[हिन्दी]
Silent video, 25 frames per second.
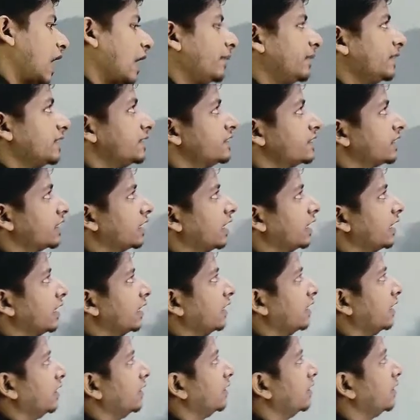अब ये जगह
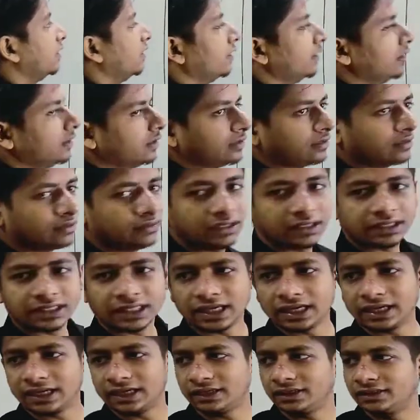है ये
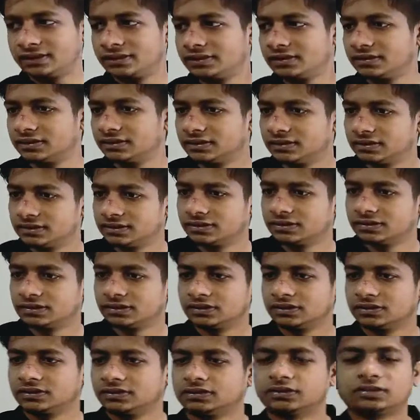क्या है
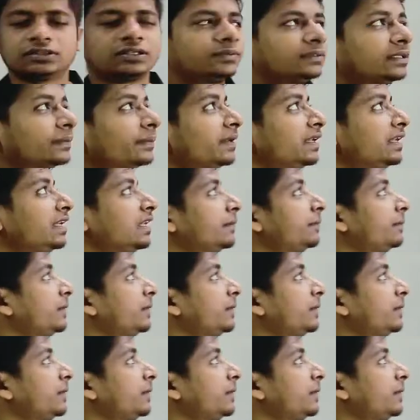सबसे पहले लिए